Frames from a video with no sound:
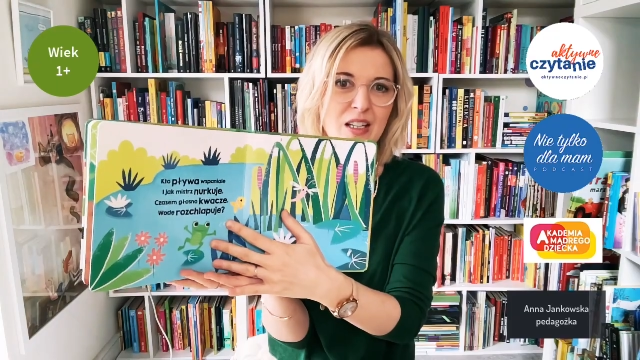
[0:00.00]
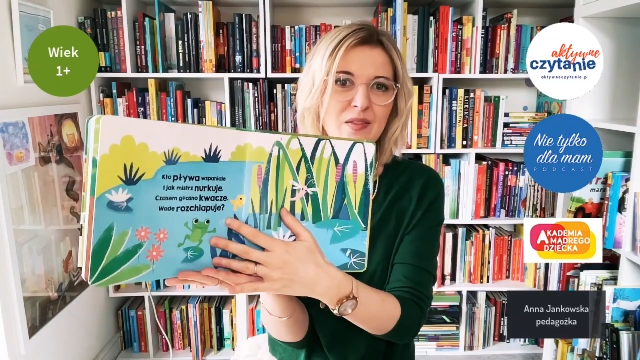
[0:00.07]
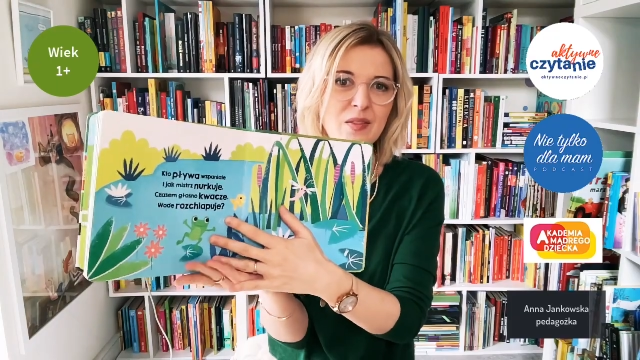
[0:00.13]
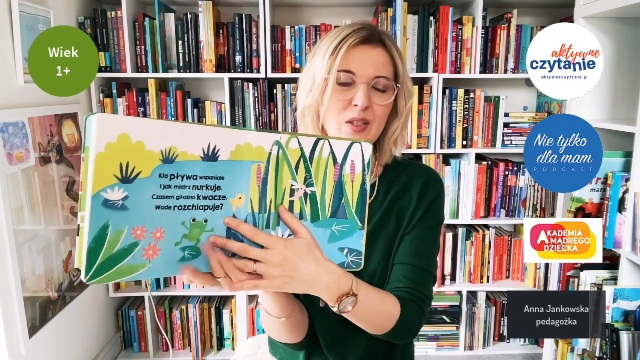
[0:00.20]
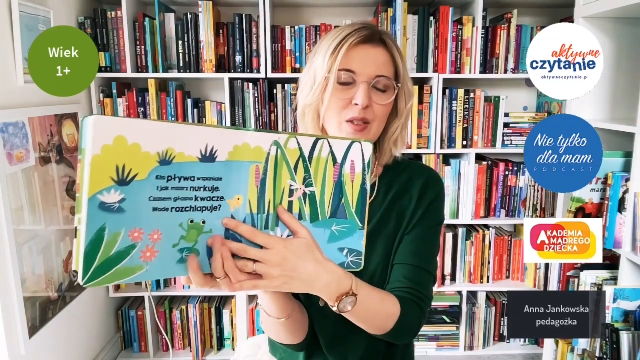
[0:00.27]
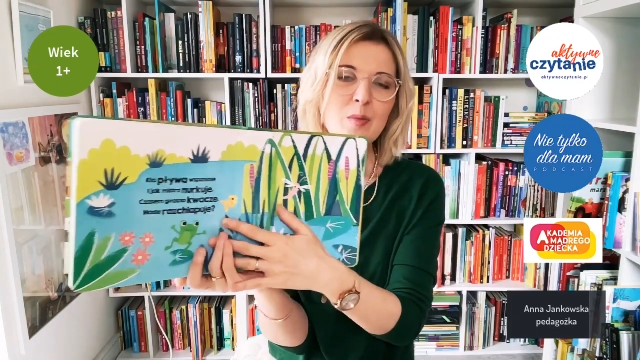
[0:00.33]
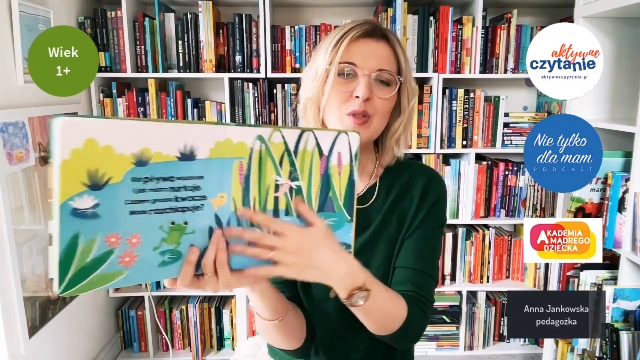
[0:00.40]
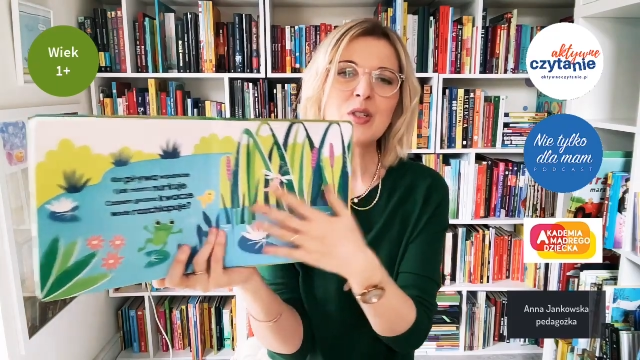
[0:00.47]

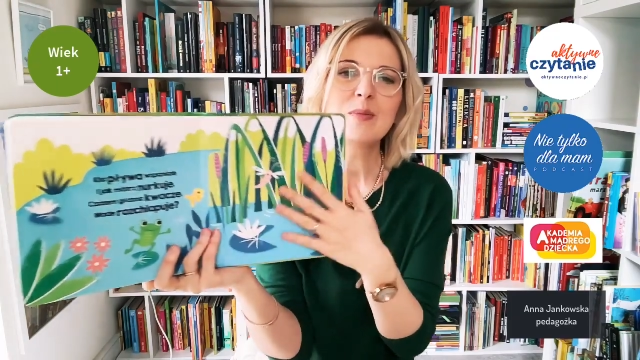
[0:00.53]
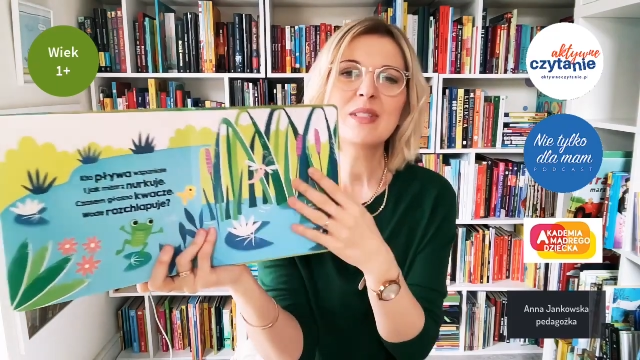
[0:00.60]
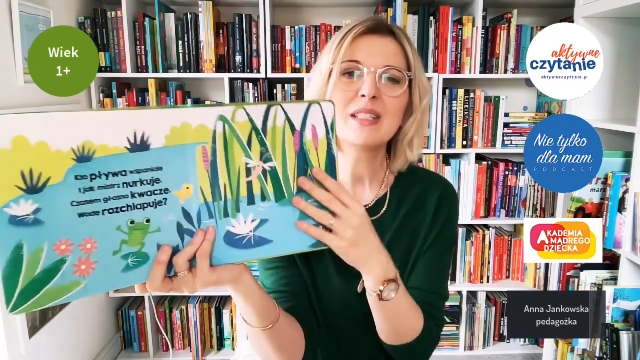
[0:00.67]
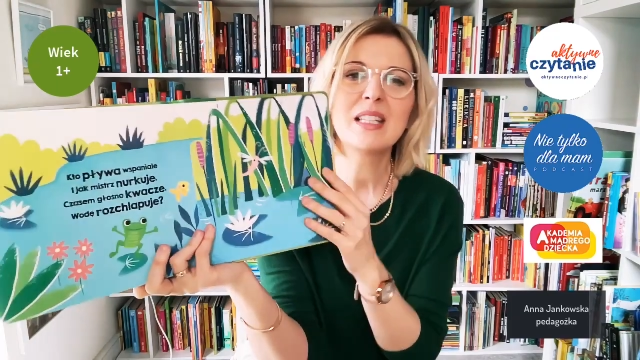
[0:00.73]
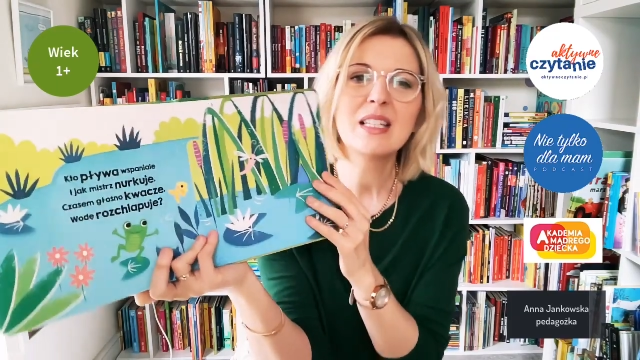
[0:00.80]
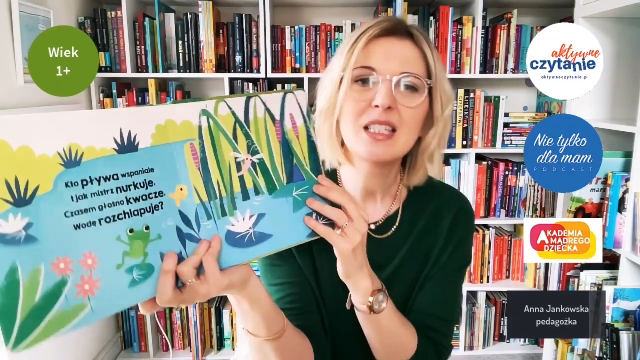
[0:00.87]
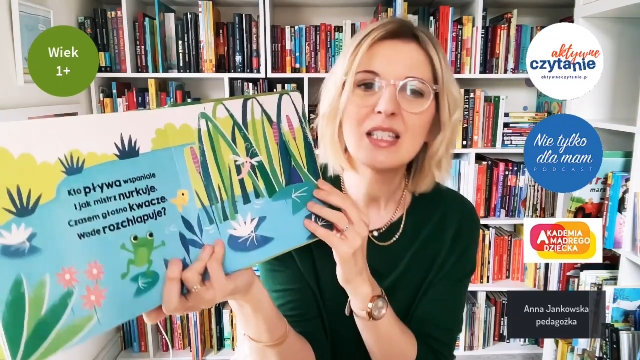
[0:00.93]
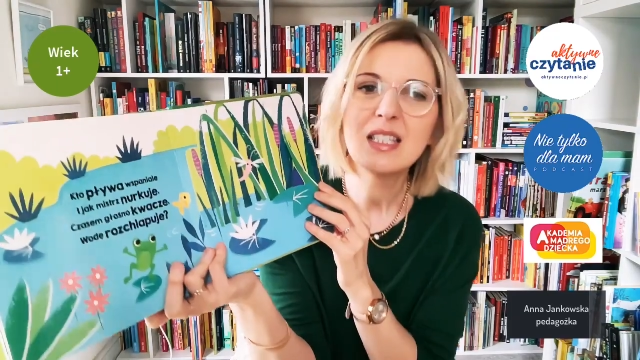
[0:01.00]
No i możemy
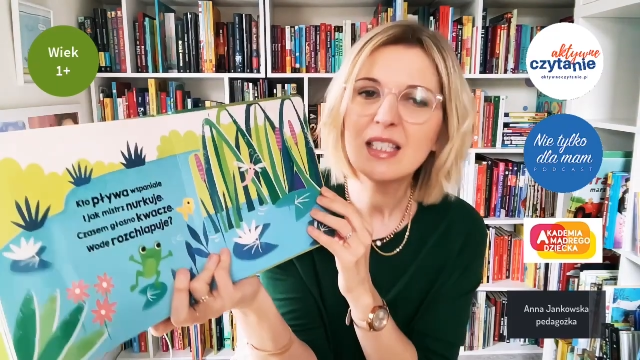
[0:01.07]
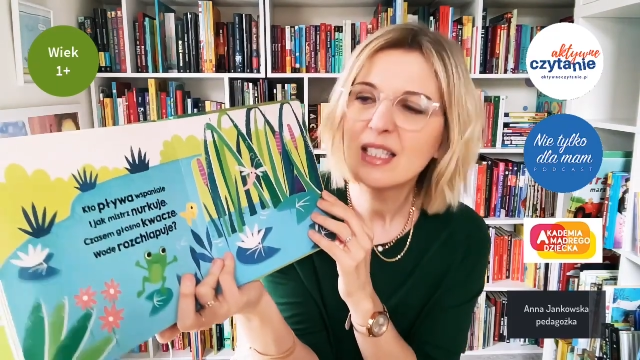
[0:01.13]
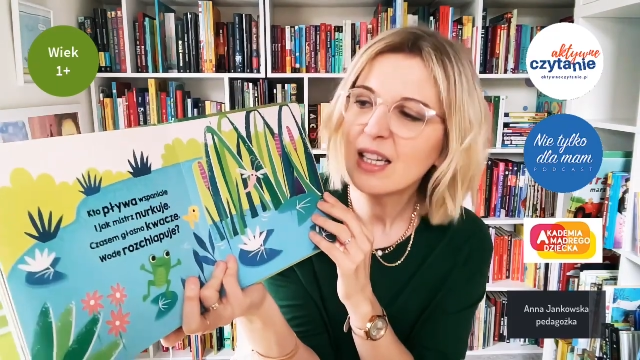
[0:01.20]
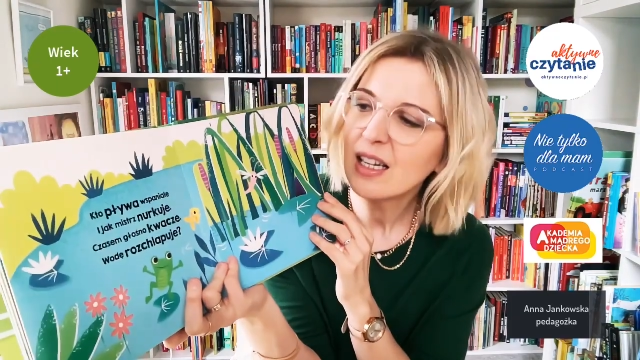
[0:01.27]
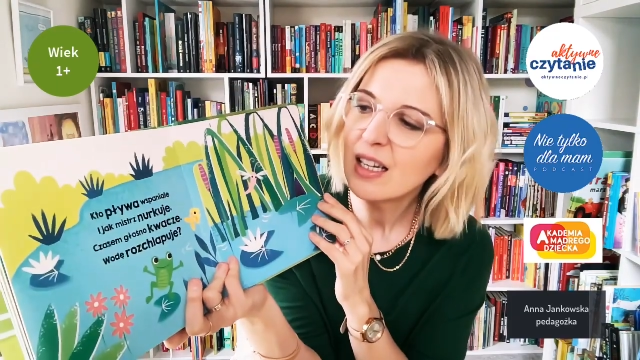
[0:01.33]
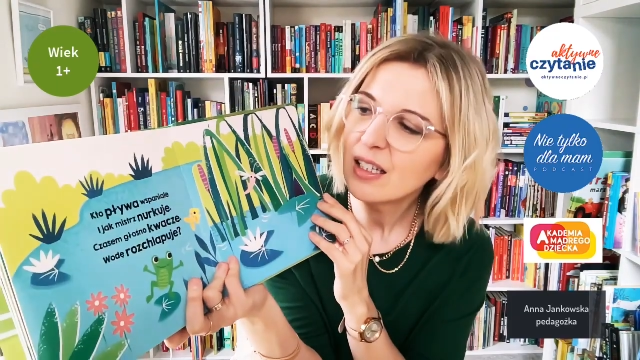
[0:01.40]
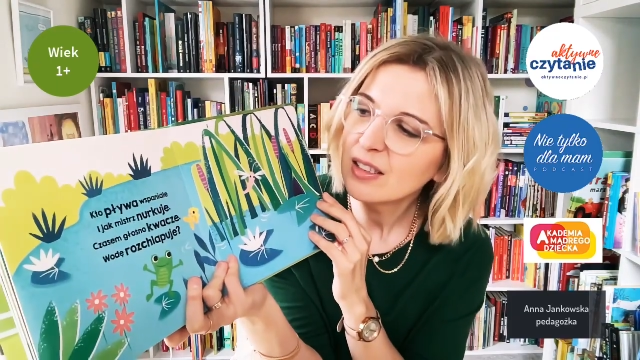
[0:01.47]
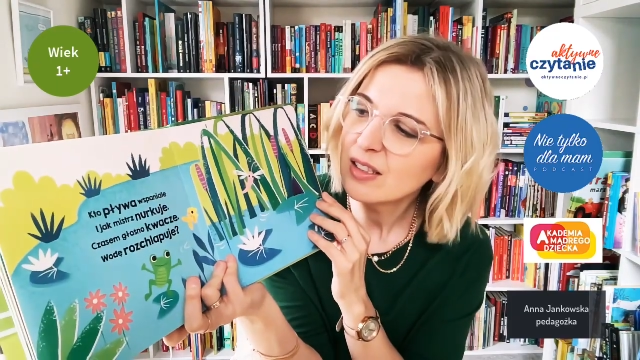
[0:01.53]
zajrzeć
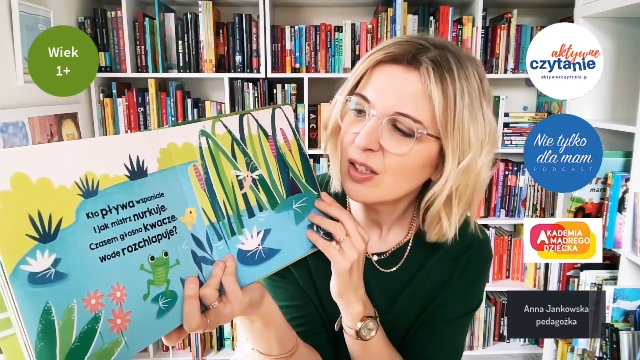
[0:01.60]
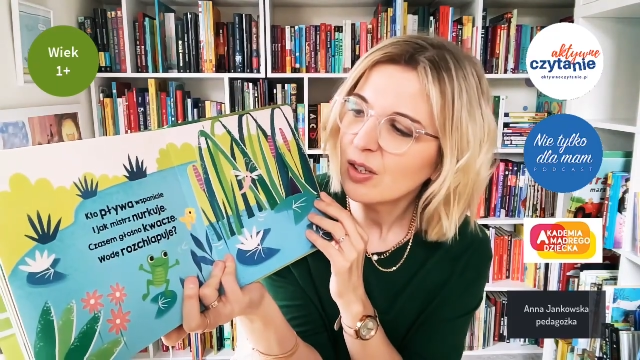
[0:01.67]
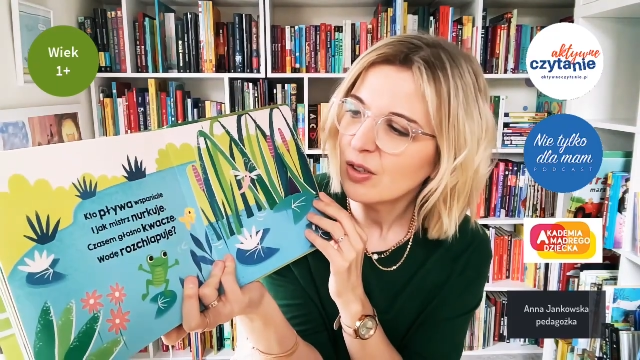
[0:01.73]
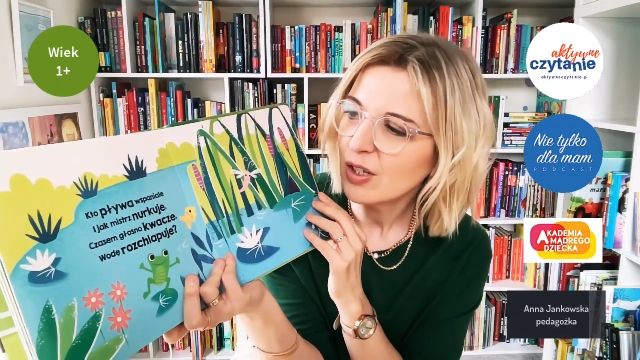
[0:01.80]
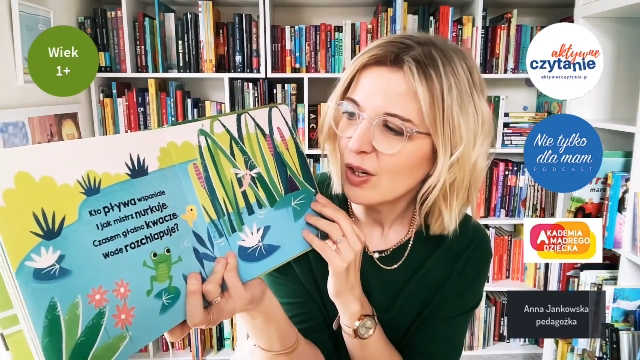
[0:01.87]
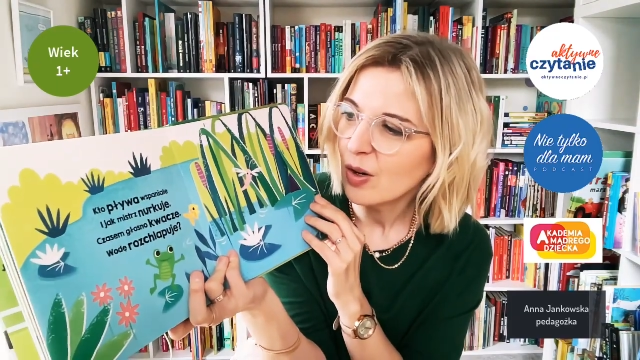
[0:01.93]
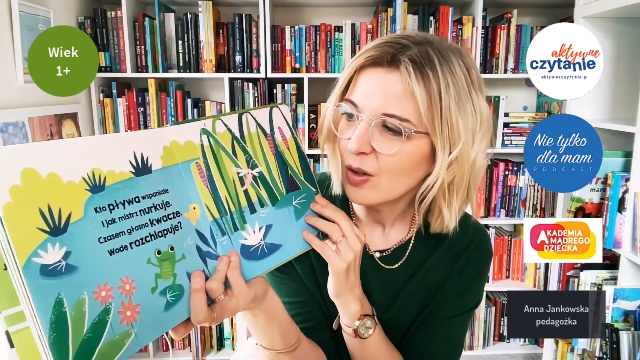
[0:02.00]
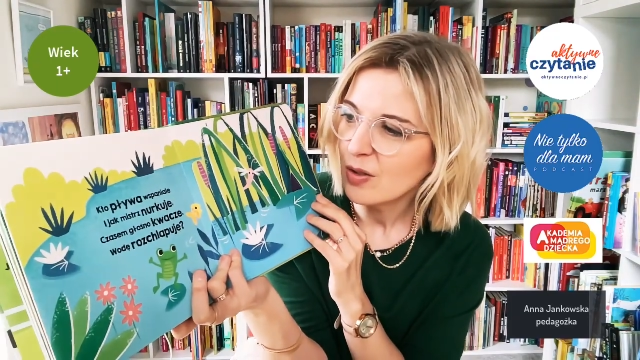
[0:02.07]
na
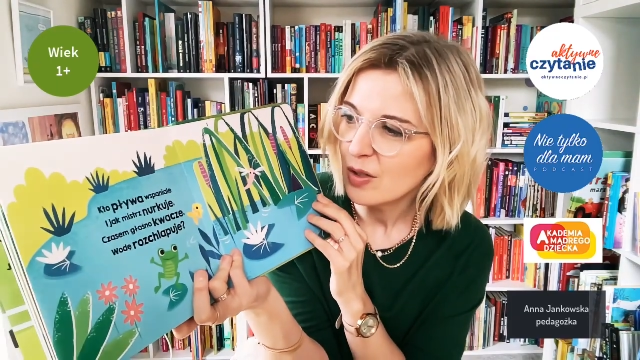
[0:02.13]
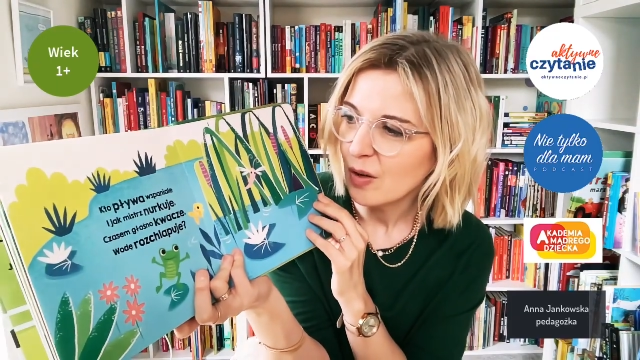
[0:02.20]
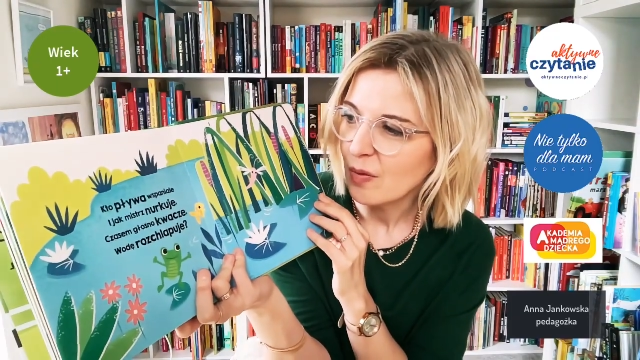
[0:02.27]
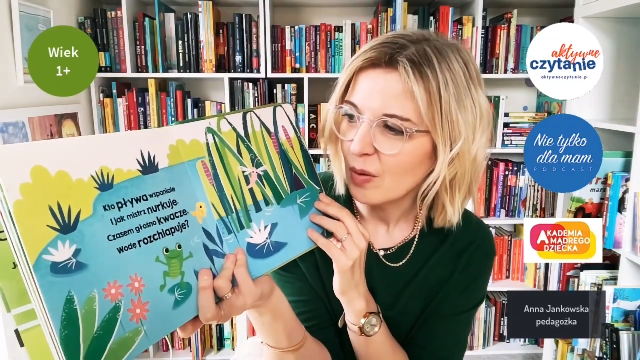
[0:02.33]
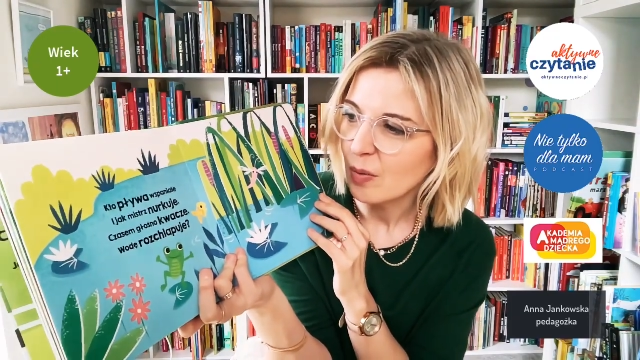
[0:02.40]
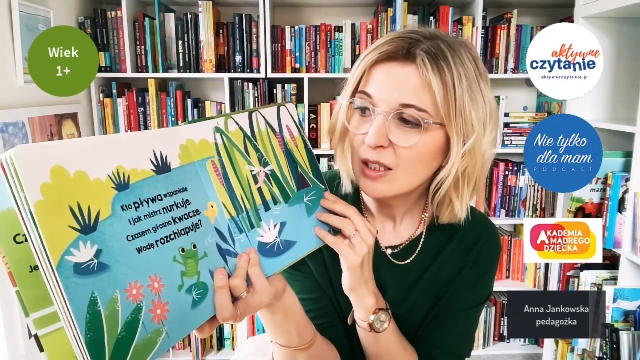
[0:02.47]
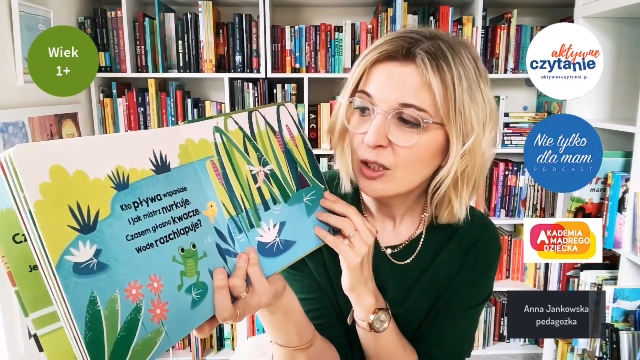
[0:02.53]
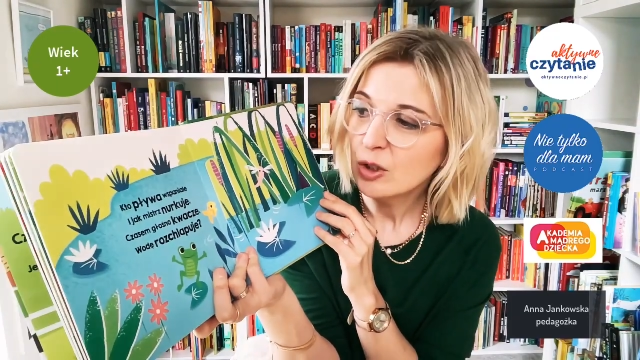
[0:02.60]
stronę końcową.